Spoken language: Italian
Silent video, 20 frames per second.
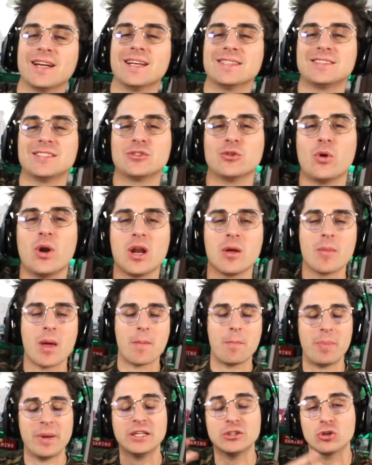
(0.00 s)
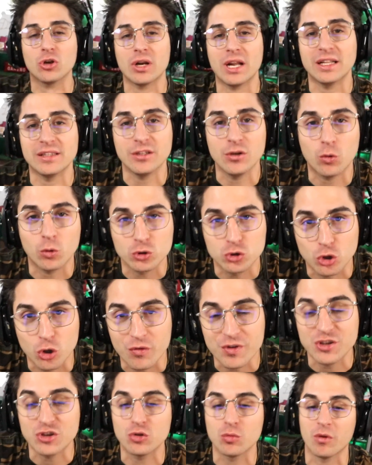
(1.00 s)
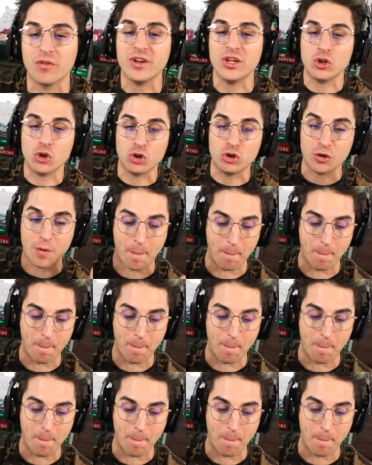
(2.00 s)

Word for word: ragazzi, sono Anima e bentornati in questo nuovissimo video di